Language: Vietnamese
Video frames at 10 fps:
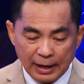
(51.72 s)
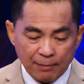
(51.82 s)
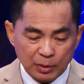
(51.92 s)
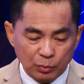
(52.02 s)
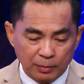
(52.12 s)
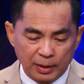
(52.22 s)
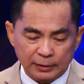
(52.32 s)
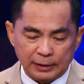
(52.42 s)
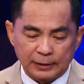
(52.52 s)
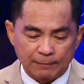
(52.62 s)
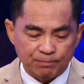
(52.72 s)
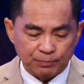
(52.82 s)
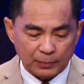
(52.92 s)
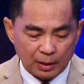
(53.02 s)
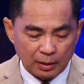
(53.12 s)
Việt Nam như vị biết thì
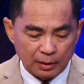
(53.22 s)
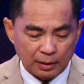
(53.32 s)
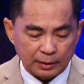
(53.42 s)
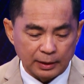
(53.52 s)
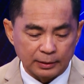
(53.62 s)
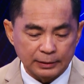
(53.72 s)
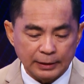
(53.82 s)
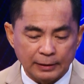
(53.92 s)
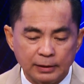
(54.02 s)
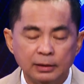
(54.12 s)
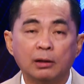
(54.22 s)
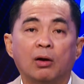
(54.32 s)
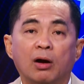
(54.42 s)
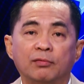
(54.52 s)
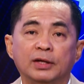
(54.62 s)
những nước
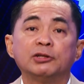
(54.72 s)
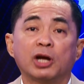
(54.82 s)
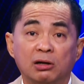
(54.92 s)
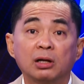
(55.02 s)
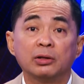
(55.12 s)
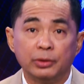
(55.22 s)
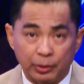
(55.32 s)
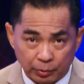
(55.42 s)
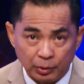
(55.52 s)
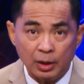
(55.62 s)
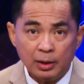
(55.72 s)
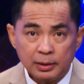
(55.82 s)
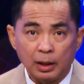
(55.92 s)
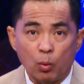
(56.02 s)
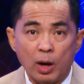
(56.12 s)
họ viện trợ rất là nhiều
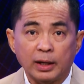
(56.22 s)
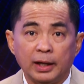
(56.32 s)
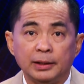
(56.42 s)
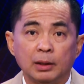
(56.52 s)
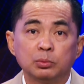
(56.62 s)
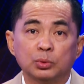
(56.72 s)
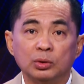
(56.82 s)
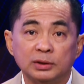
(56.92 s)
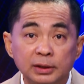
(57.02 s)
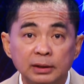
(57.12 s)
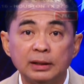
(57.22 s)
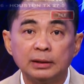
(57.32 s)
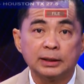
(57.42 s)
nhất là Hoa Kỳ trong tuần trước